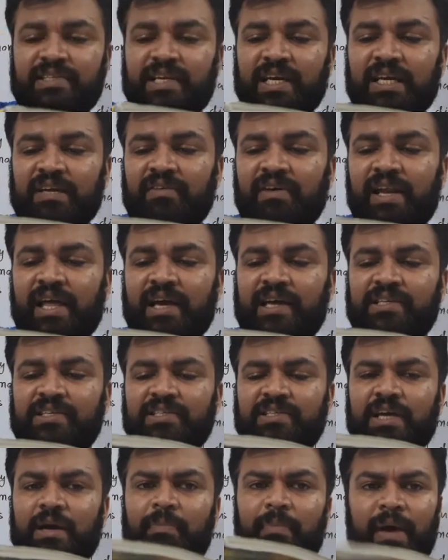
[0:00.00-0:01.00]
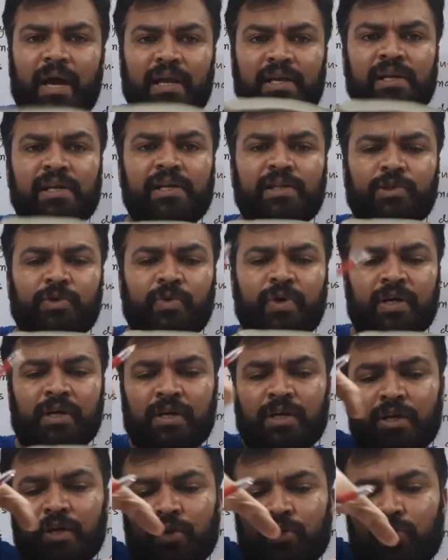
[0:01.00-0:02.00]
ये वाला एक्सिस क्या पैरल ही तो है
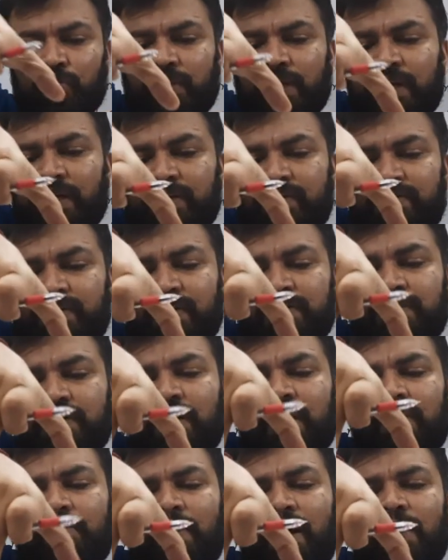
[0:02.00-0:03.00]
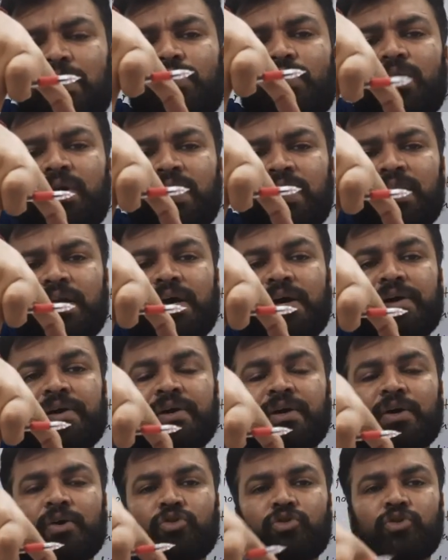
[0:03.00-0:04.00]
तो ये डिस्टेंस अगर मान लो डी है
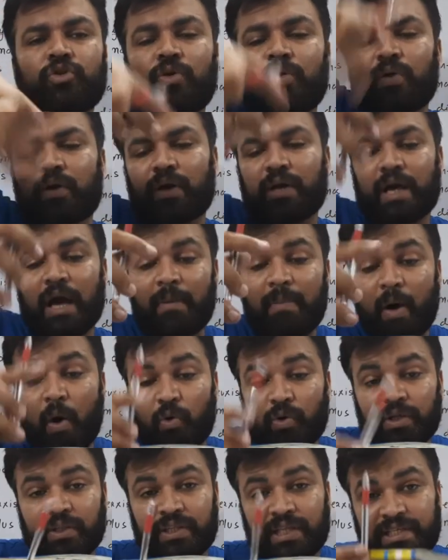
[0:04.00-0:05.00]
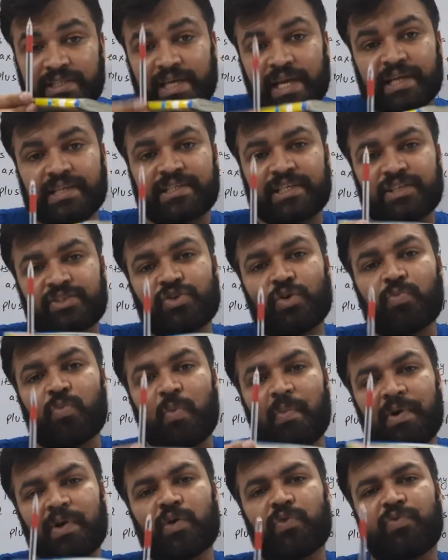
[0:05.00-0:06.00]
तो अबाउट दिस एक्सिस जो
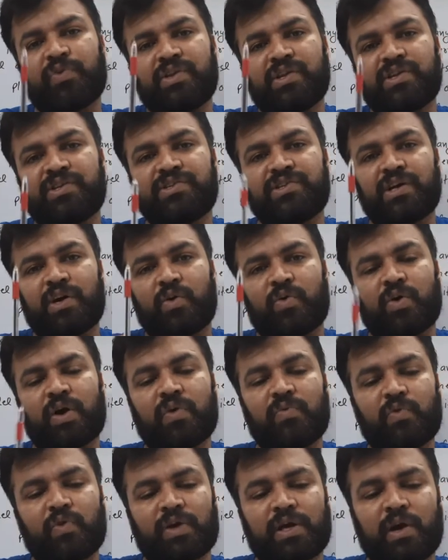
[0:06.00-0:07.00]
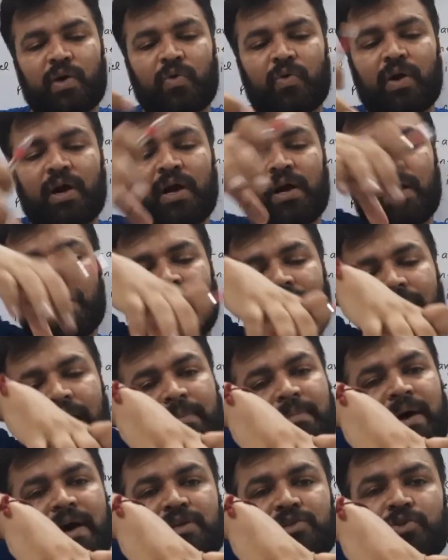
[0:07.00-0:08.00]
मोमेंट ऑफ इनर्शिया होगा वो क्या होगा एम
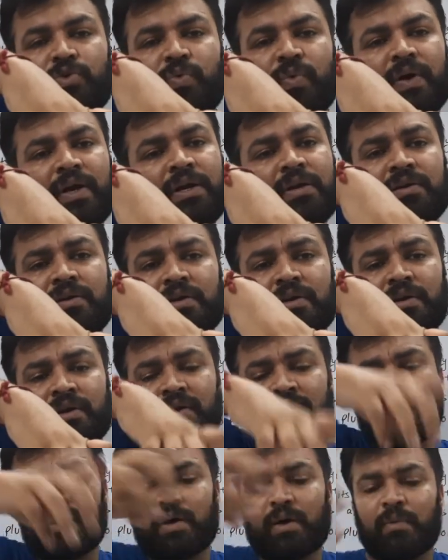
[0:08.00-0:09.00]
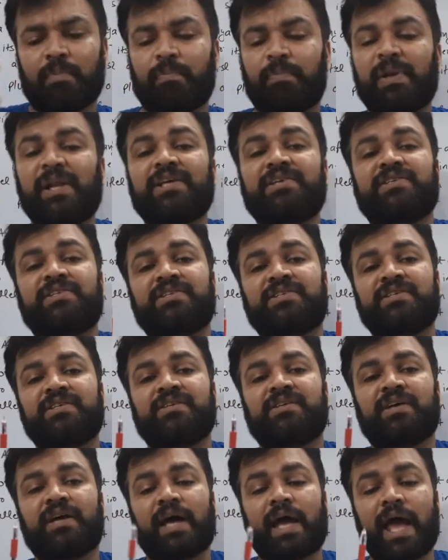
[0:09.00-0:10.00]
आर स्क्वेयर प्लस
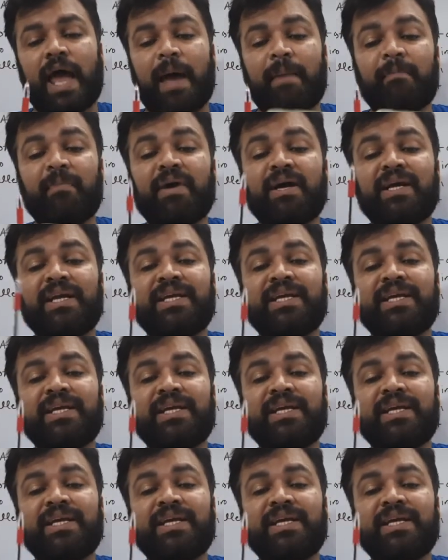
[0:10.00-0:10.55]
एम डी